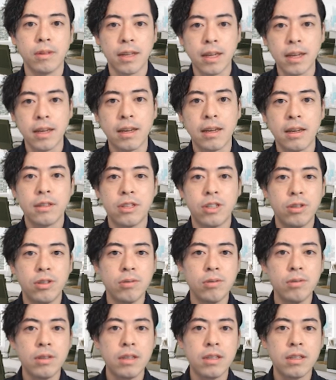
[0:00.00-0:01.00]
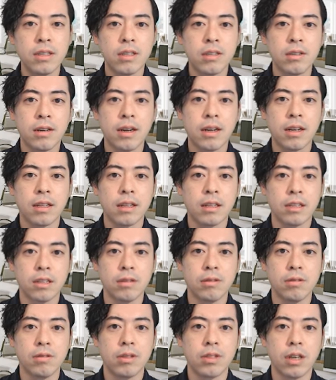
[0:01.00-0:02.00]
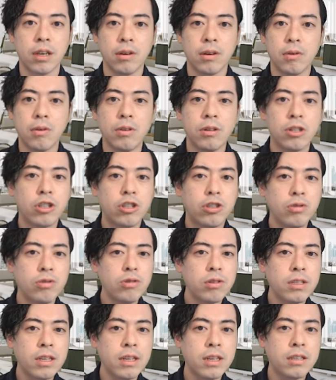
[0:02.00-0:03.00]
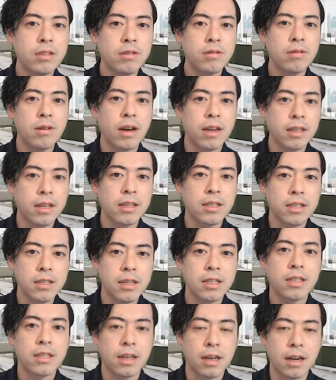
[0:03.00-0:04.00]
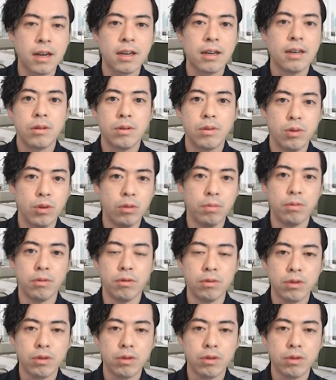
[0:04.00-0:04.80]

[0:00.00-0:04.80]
で自動で作られた数式を修正する形でしかグループを